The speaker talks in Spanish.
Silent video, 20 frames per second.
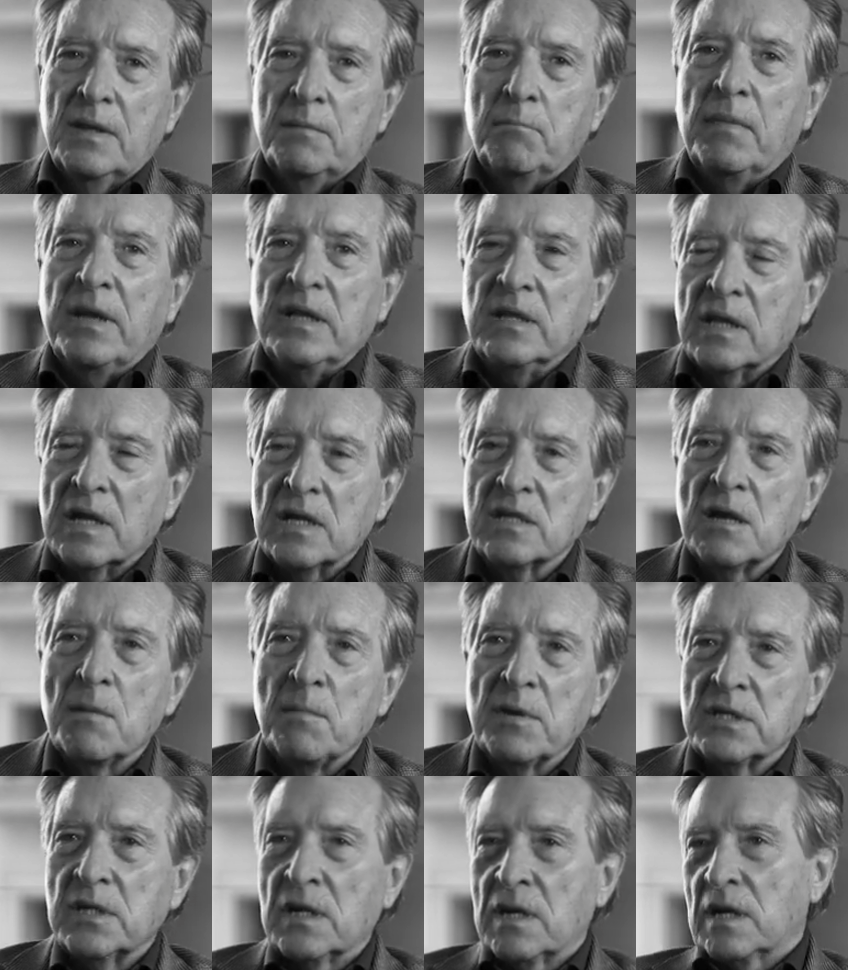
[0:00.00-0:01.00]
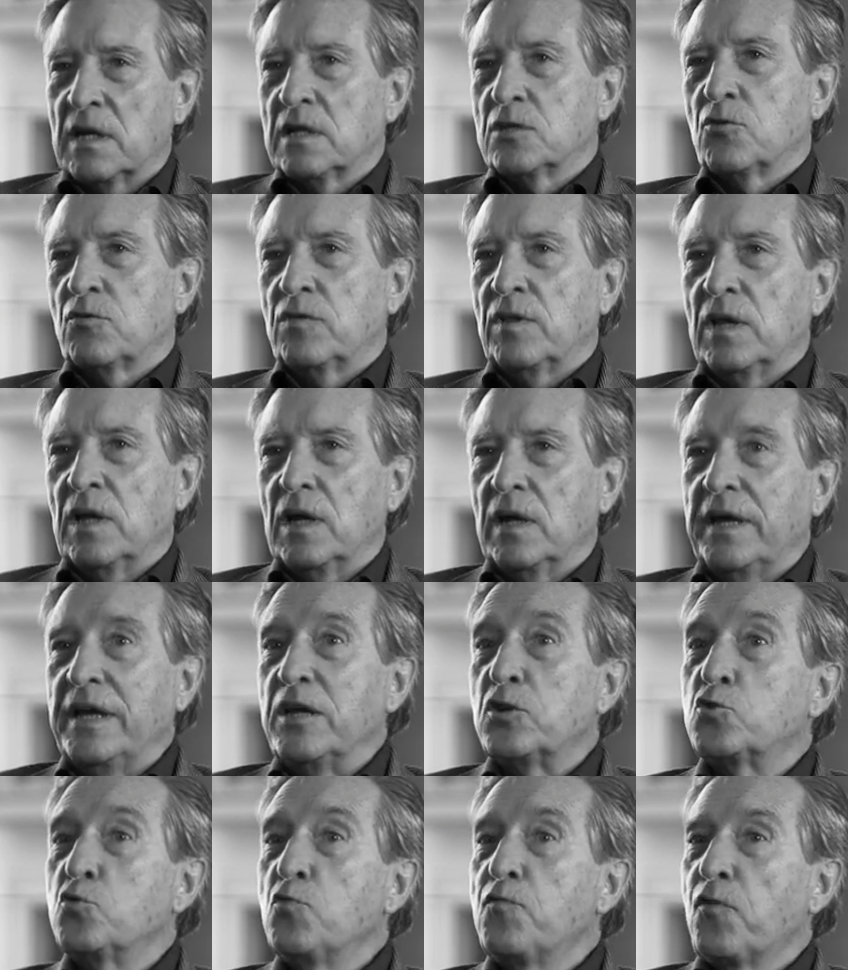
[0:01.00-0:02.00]
me interesa más la Real Sociedad
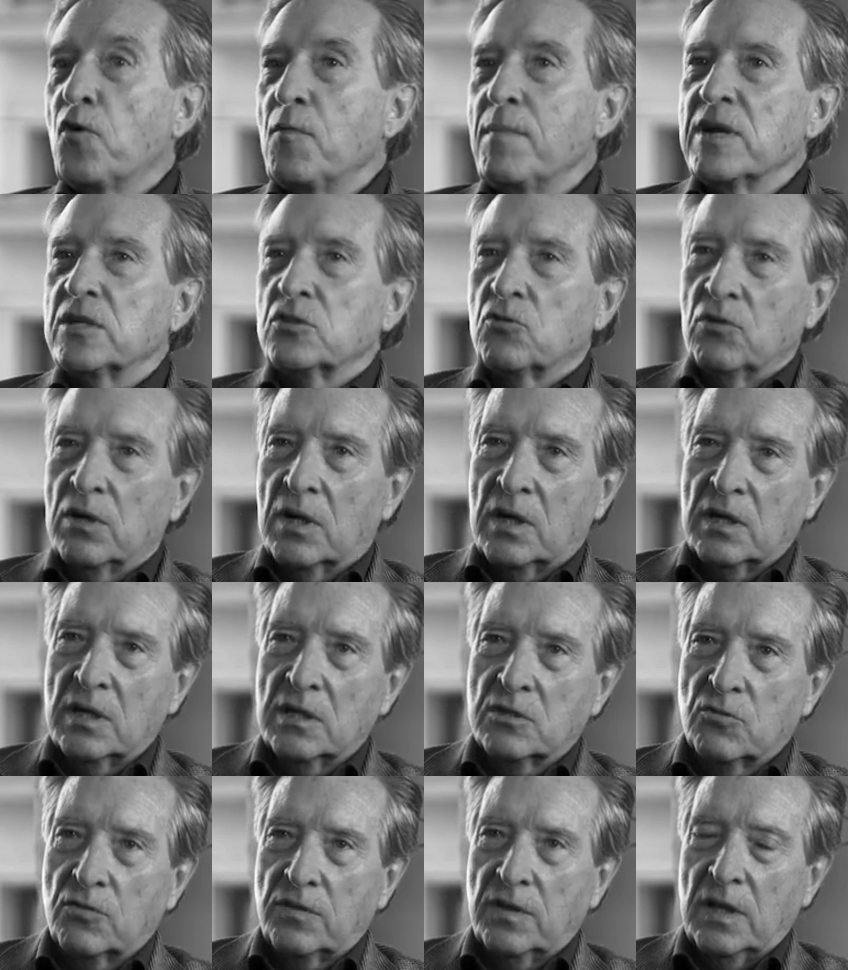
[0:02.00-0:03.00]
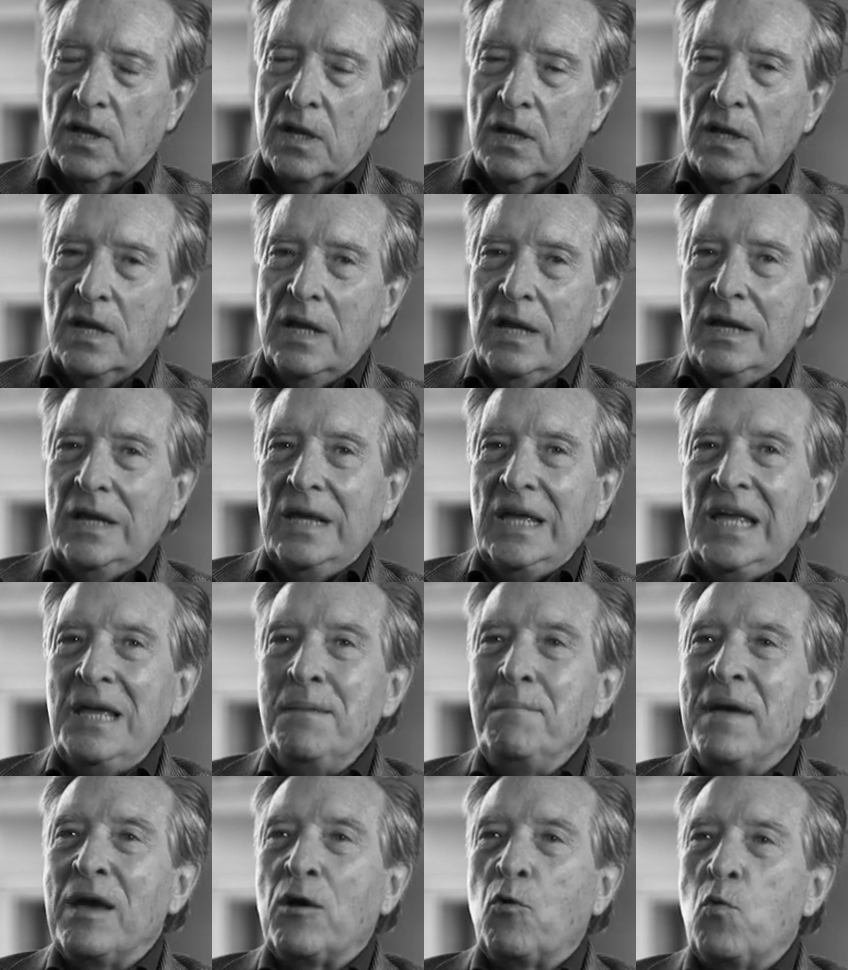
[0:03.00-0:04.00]
y sufro más con la Real Sociedad
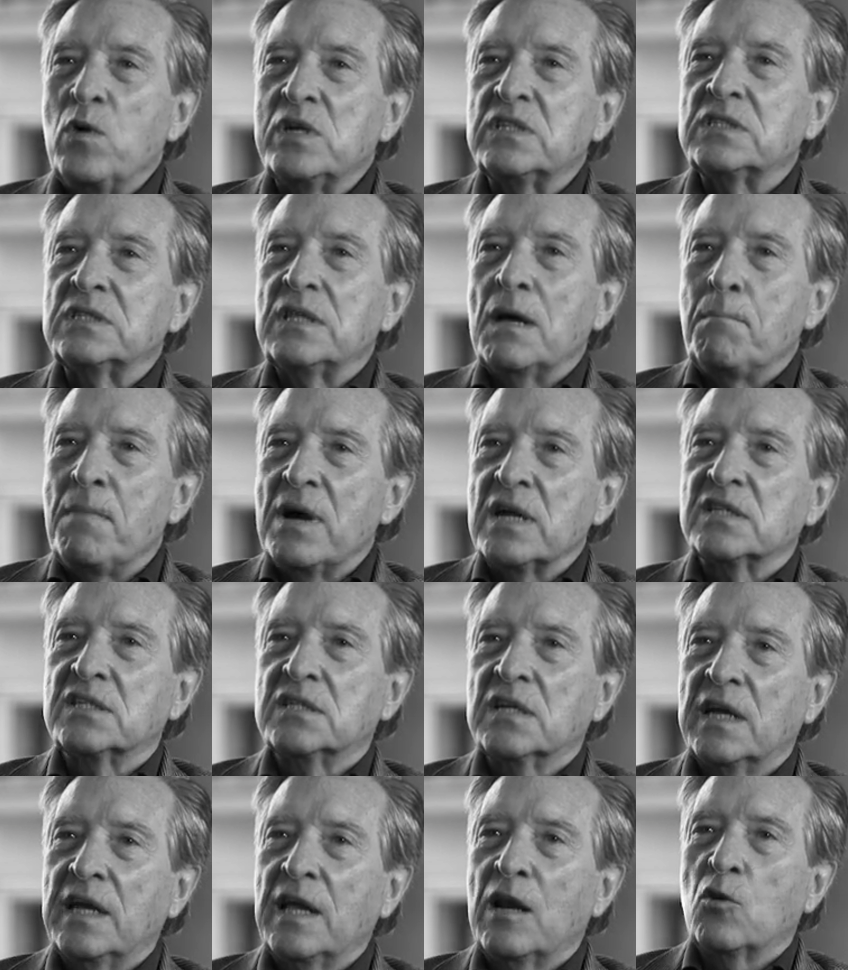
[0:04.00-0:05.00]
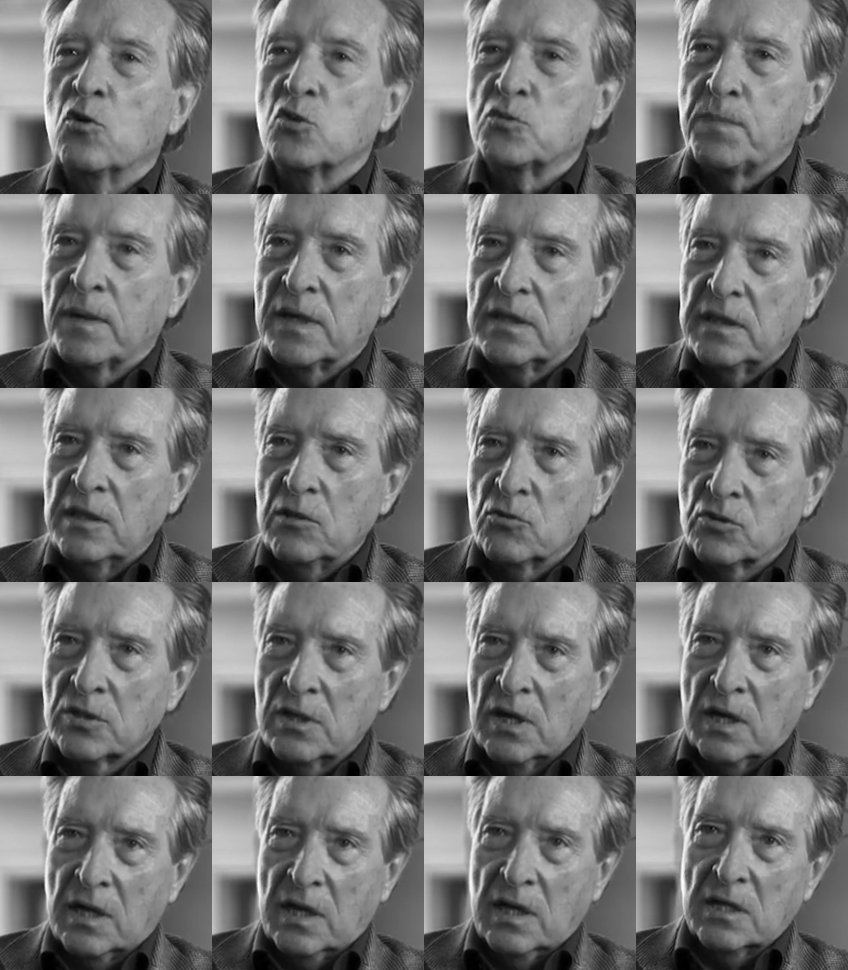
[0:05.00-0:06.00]
y me cuesta más seguir los partidos
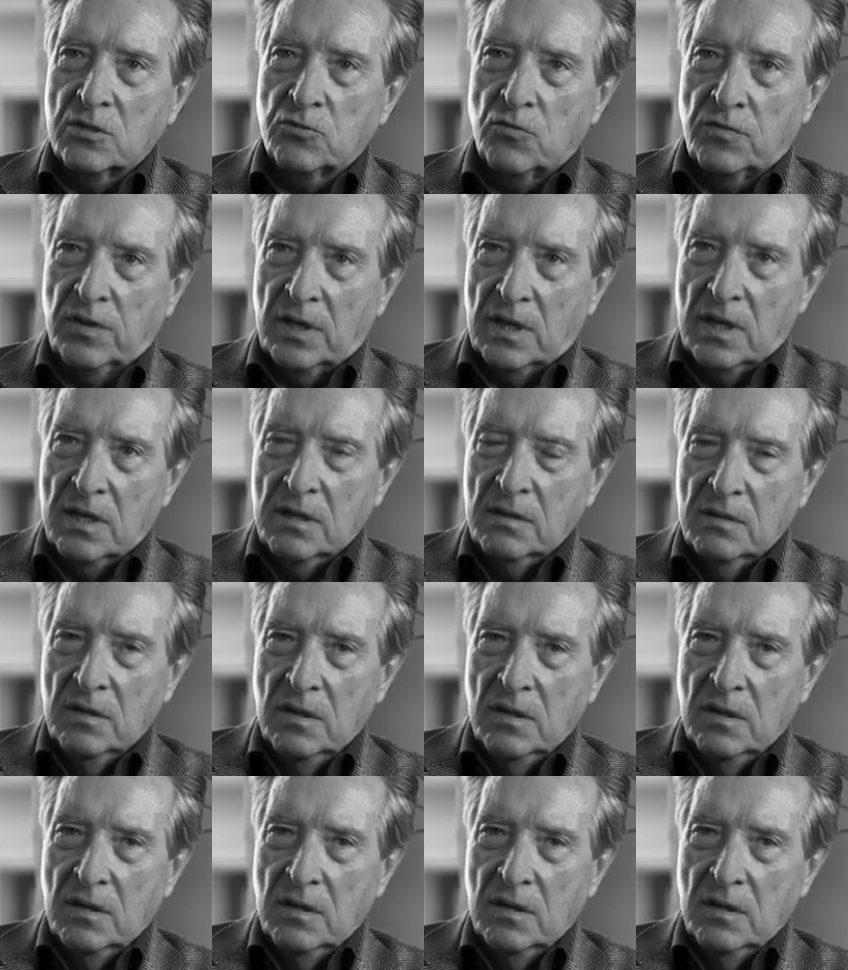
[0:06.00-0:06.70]
de la Real Sociedad.